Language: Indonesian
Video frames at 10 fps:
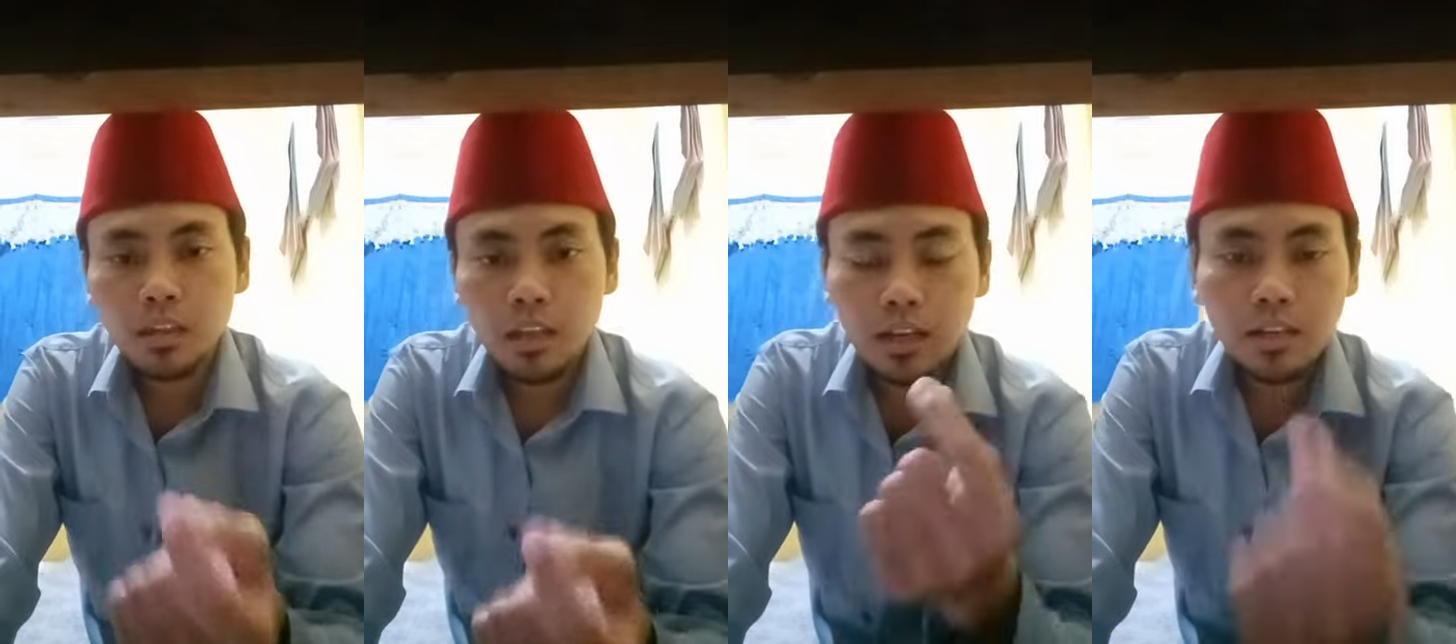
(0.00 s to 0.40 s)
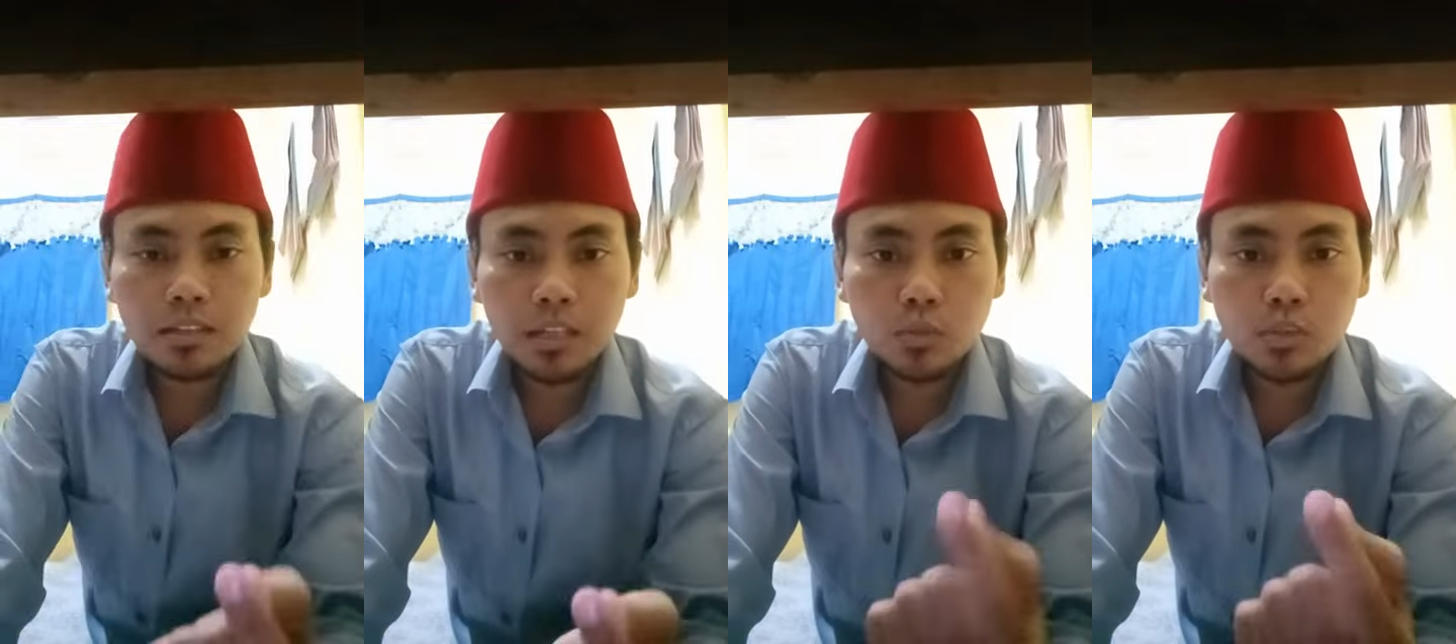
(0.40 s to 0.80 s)
Ada
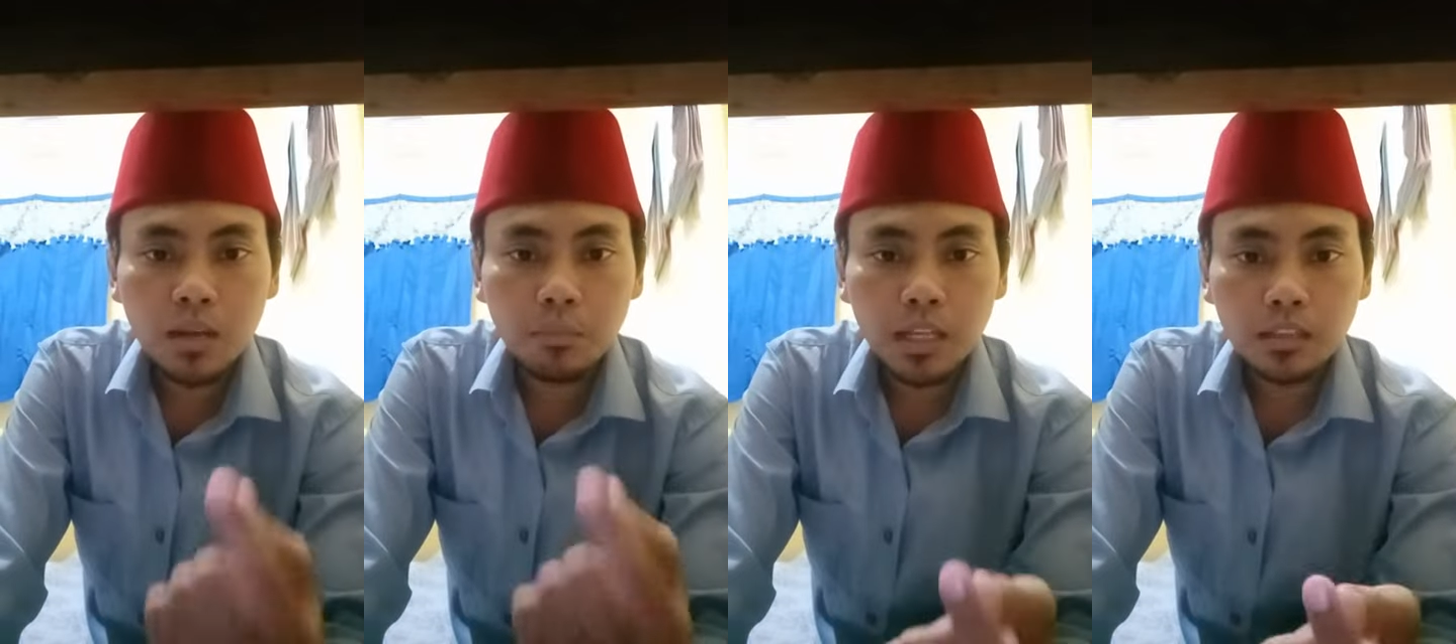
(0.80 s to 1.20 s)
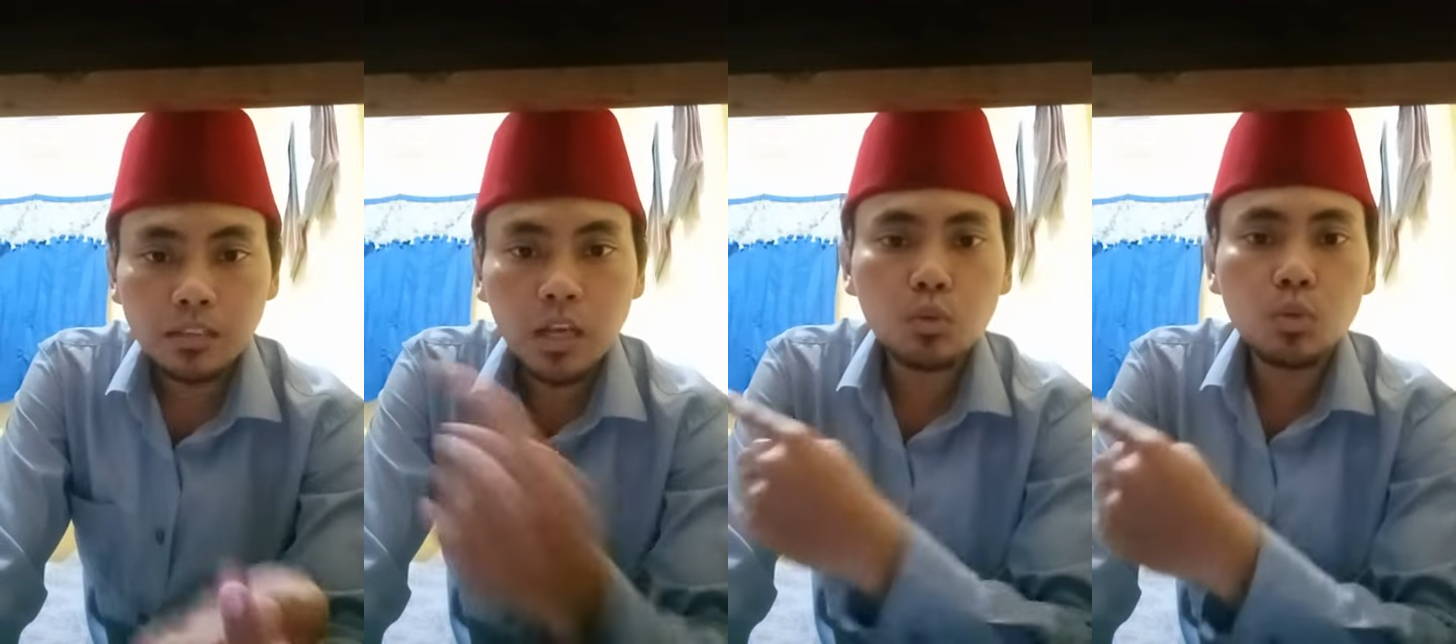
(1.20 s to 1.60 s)
salah satu sahabat
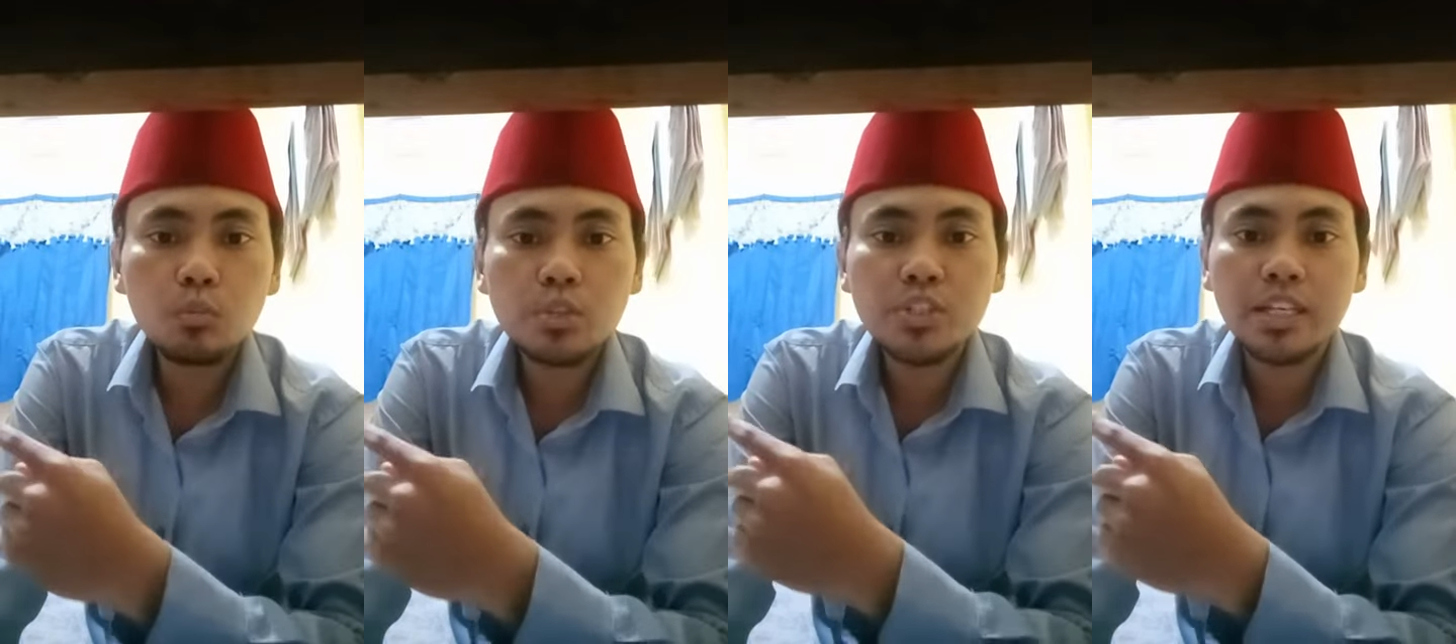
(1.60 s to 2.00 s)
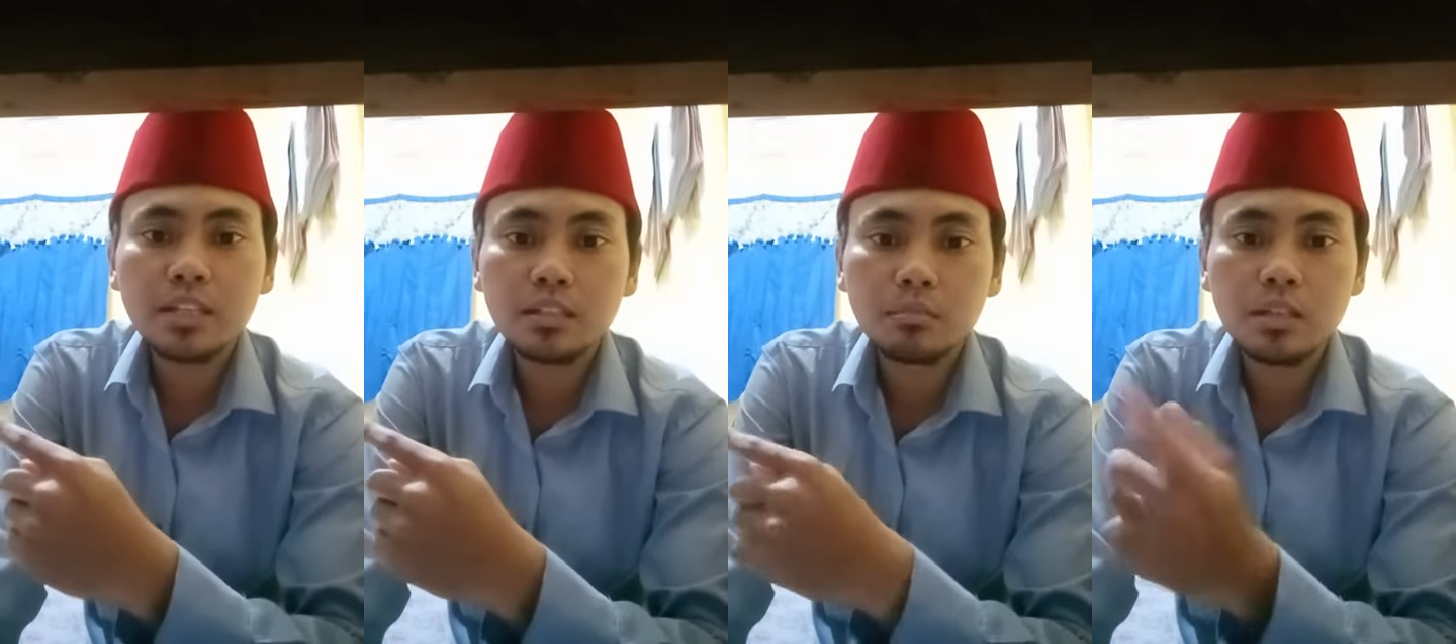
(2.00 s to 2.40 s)
yang dulu musyrik,
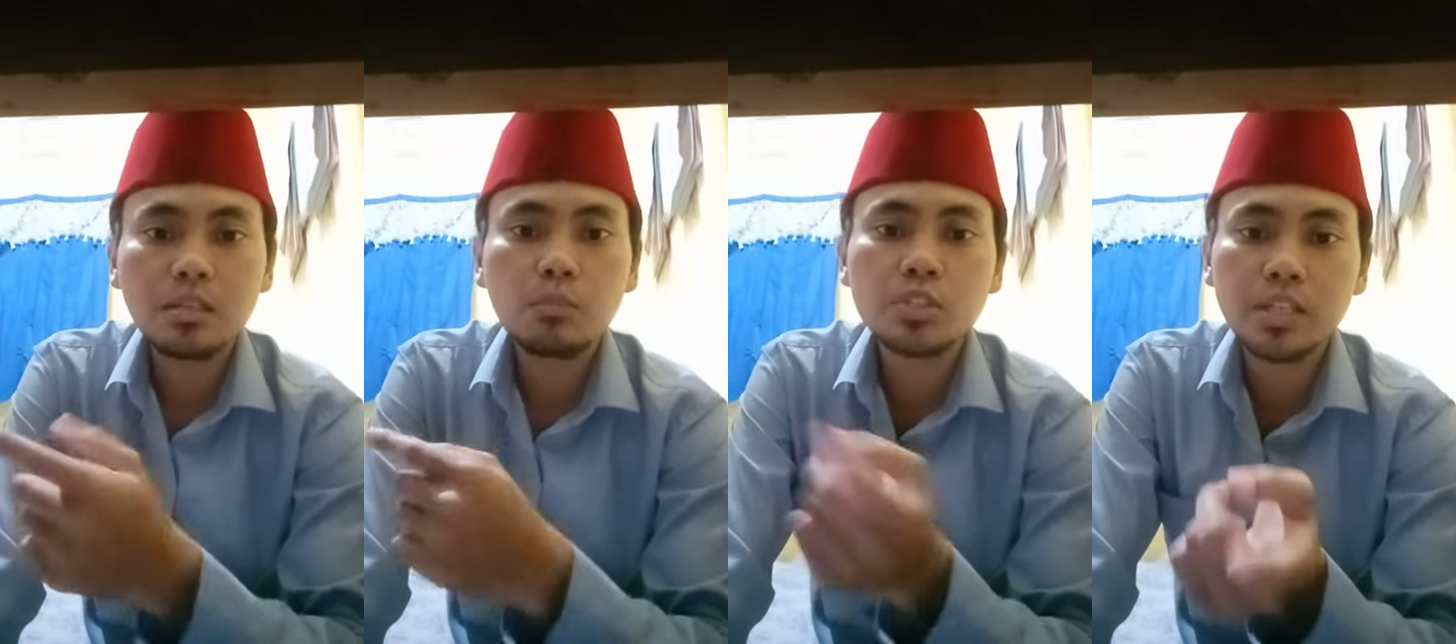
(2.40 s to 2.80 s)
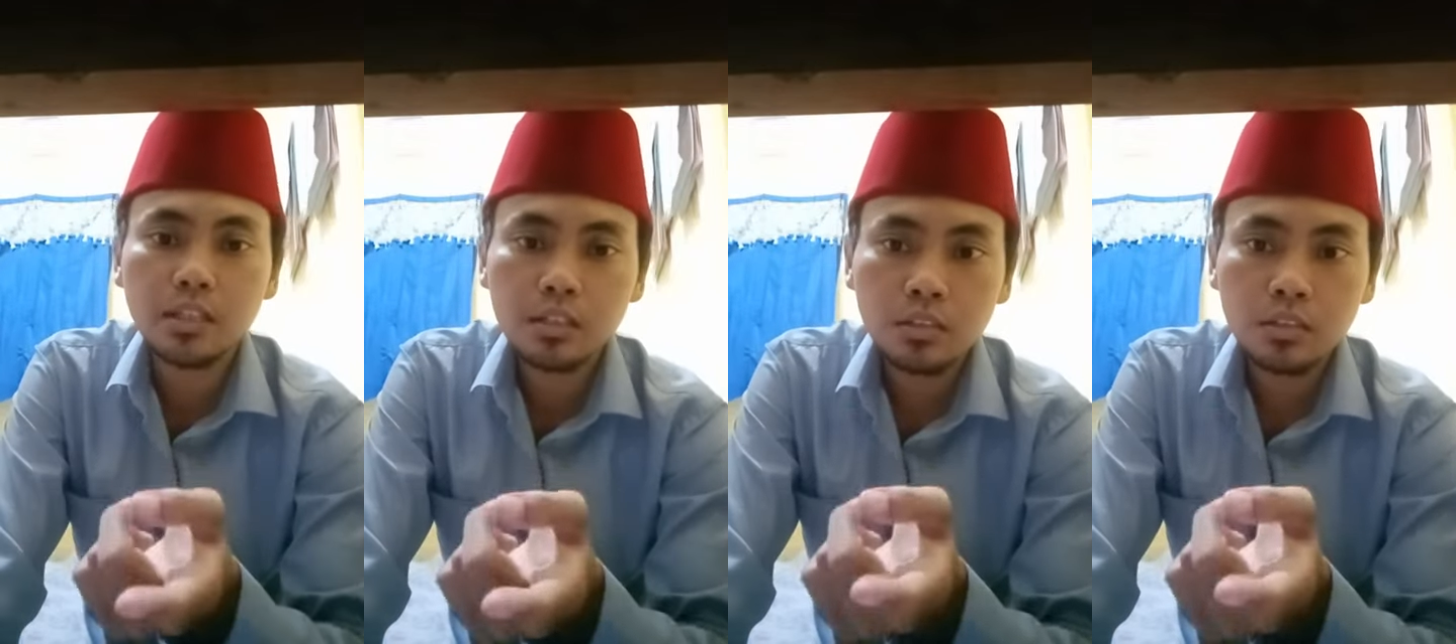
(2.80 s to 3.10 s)
masih musyrik.